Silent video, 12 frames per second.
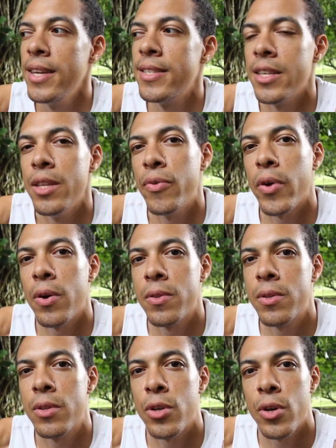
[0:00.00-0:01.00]
ces différentes
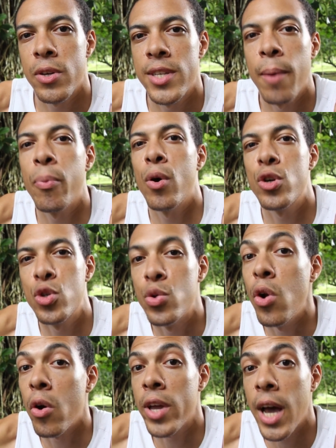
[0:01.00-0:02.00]
euh, approches du
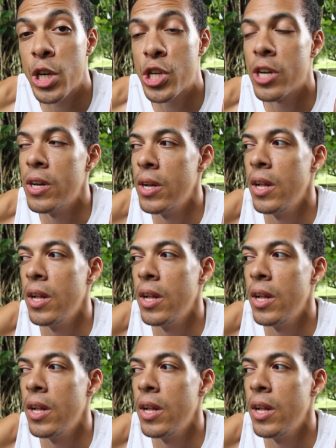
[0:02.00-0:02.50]
langage